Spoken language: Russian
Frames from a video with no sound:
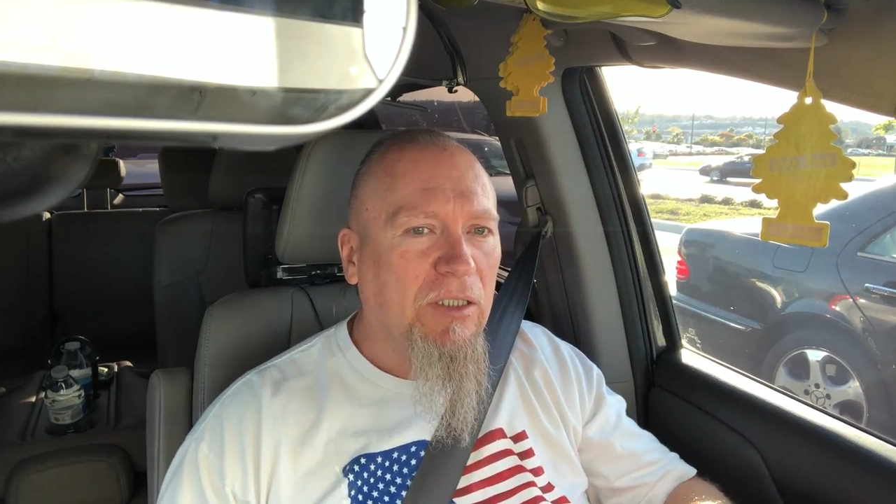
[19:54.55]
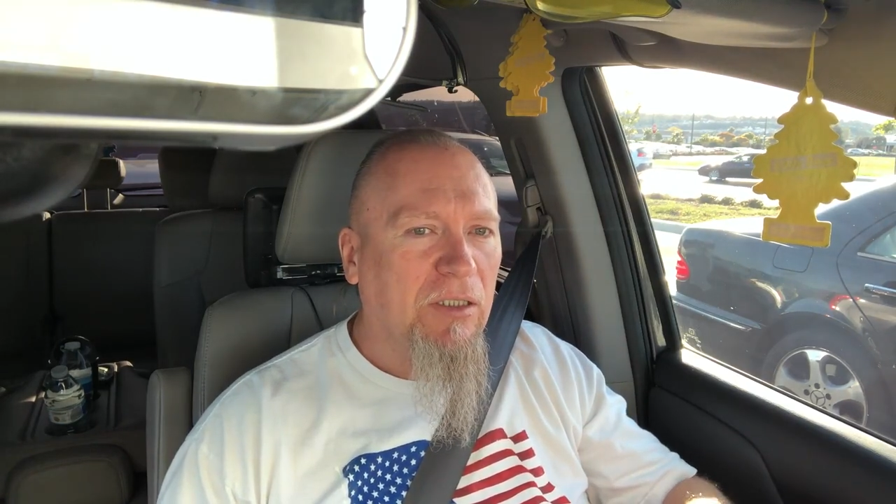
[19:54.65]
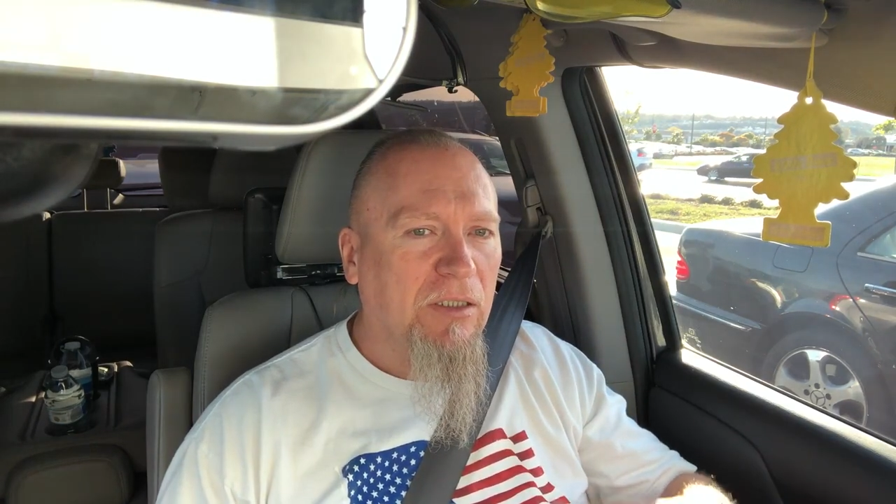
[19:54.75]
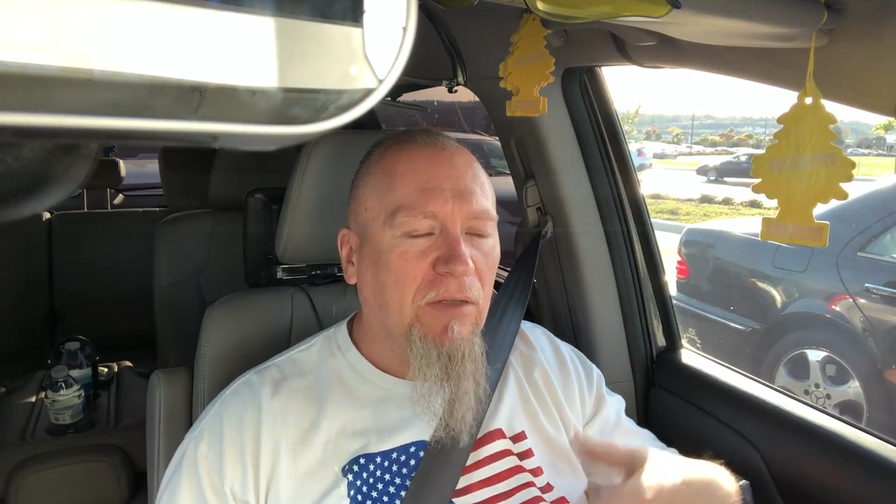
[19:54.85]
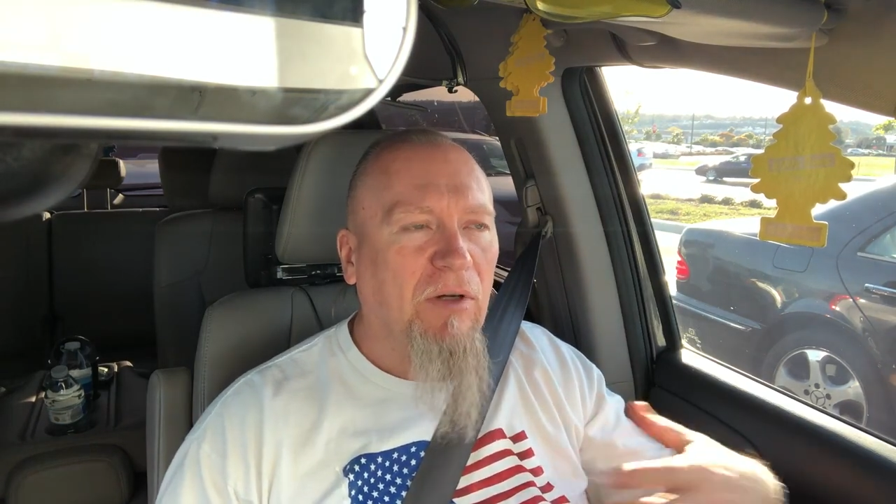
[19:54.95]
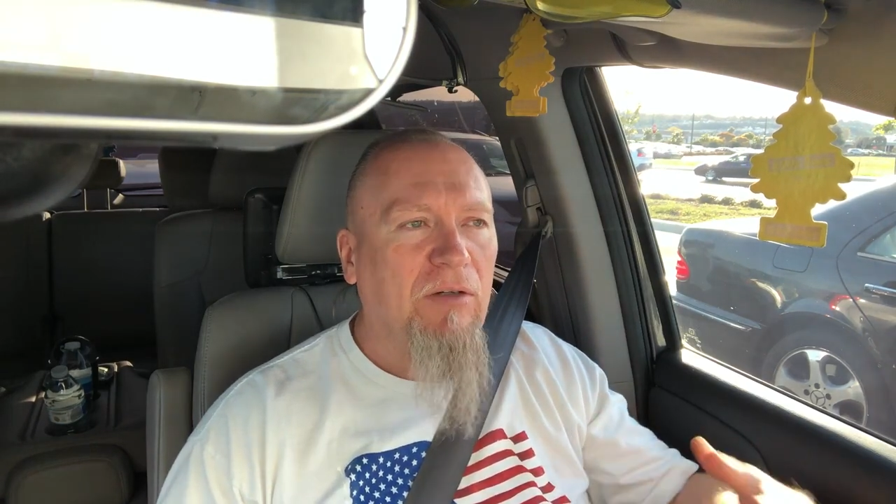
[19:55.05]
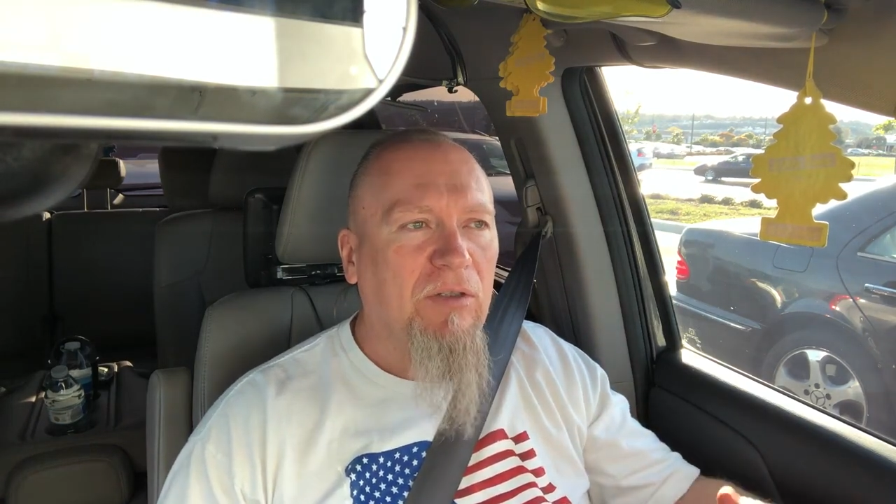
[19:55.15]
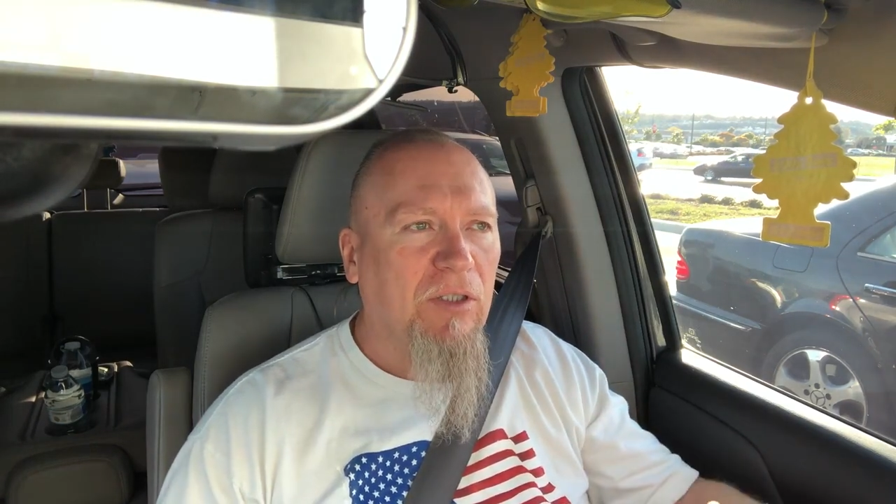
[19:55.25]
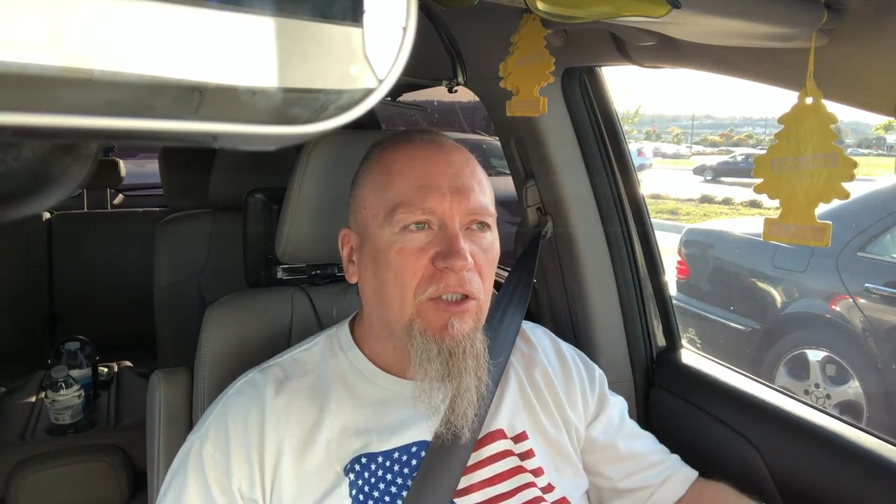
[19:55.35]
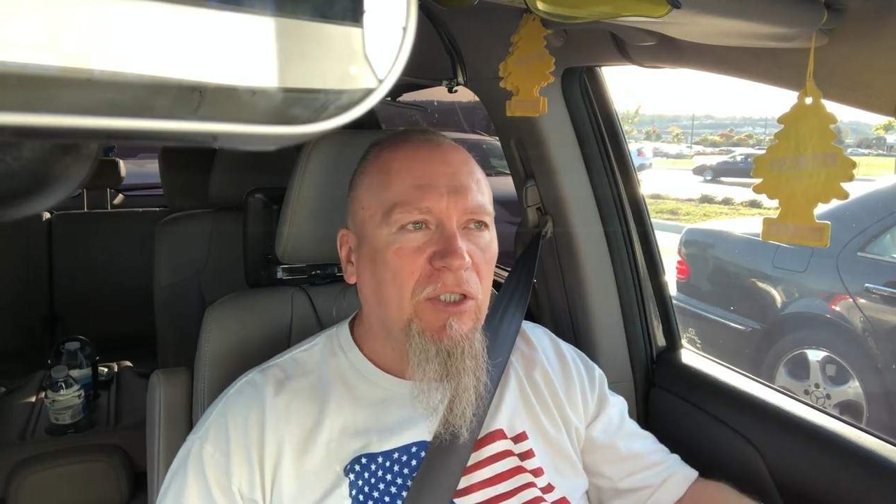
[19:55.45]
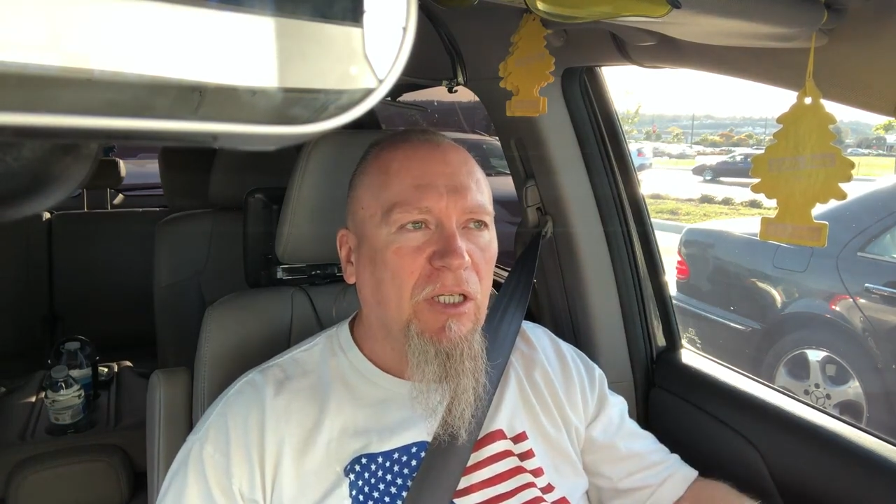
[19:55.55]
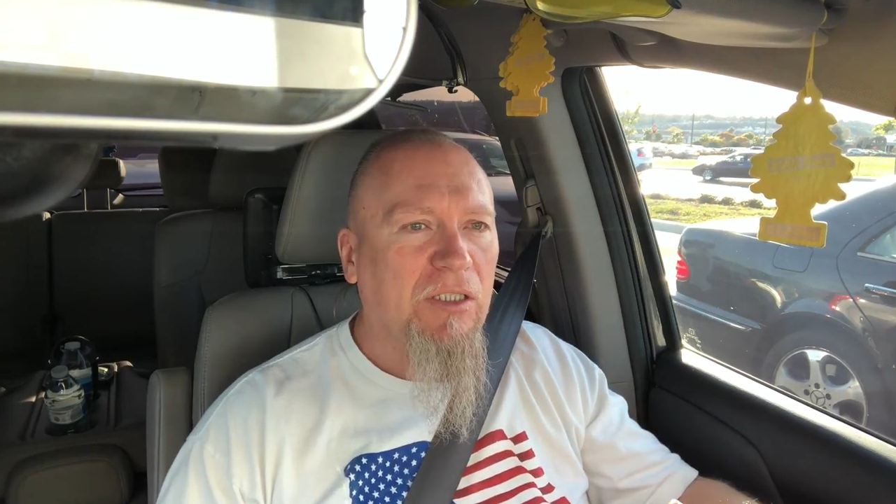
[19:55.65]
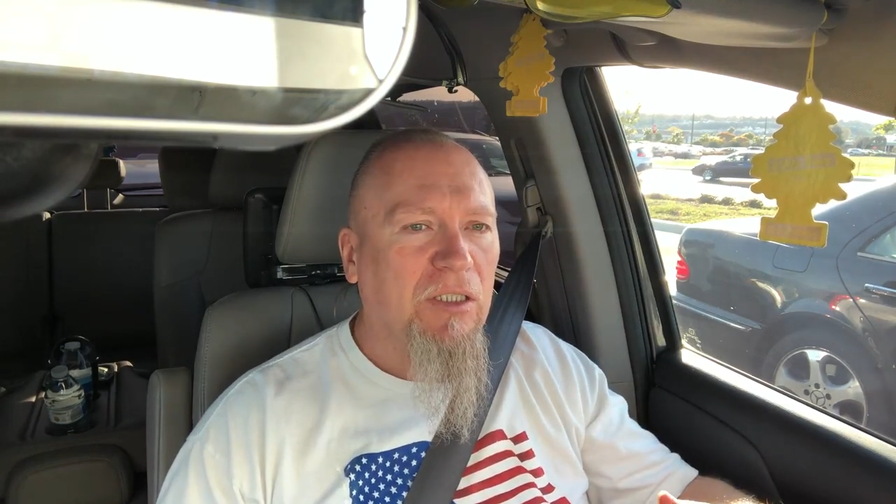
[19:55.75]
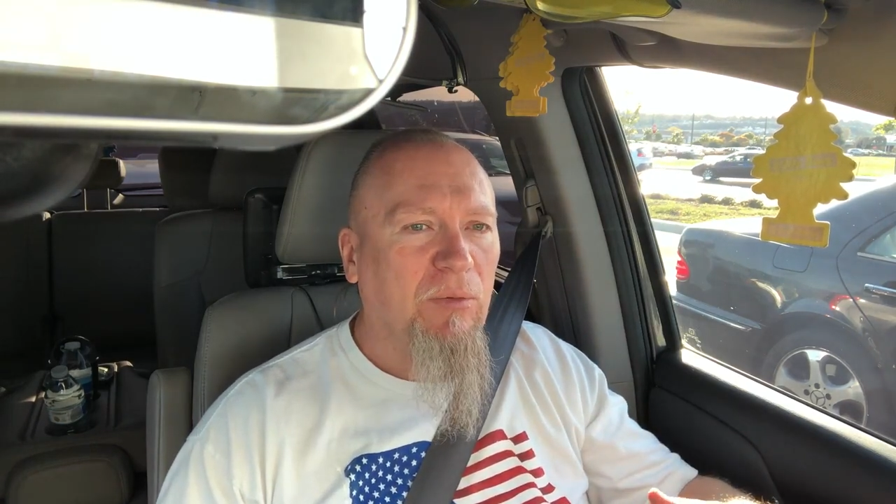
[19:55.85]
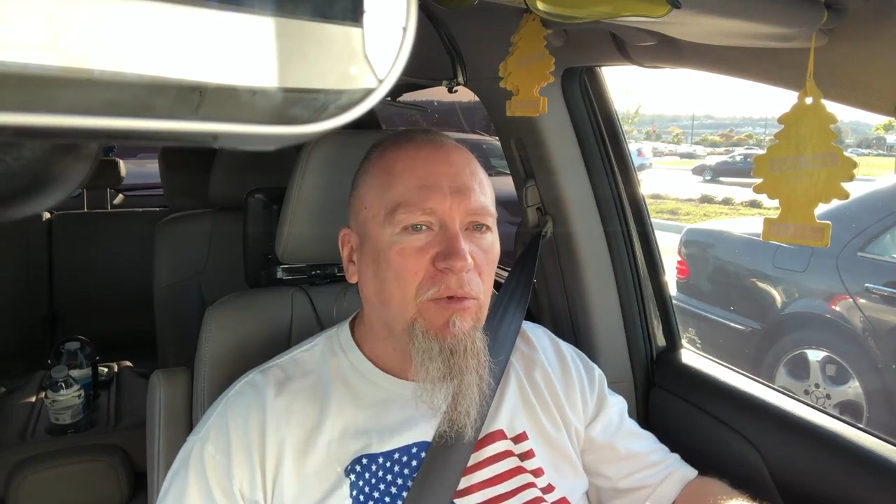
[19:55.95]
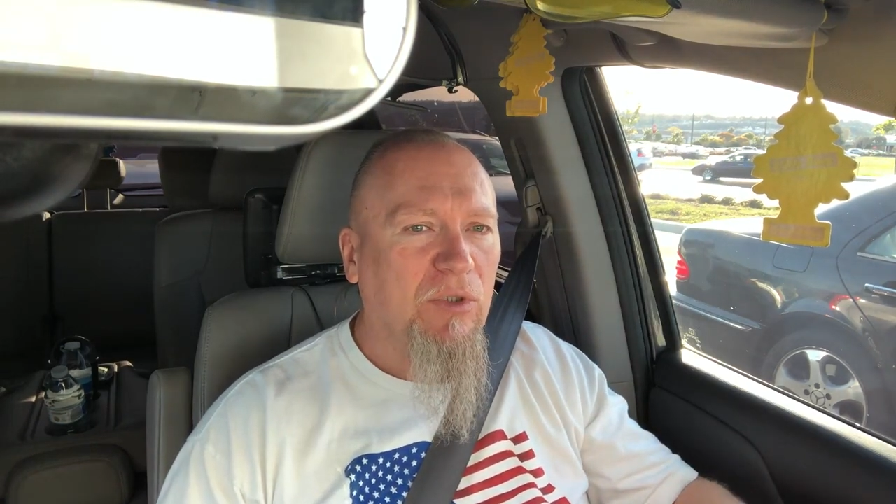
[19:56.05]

ты разговаривать начинаешь с ними,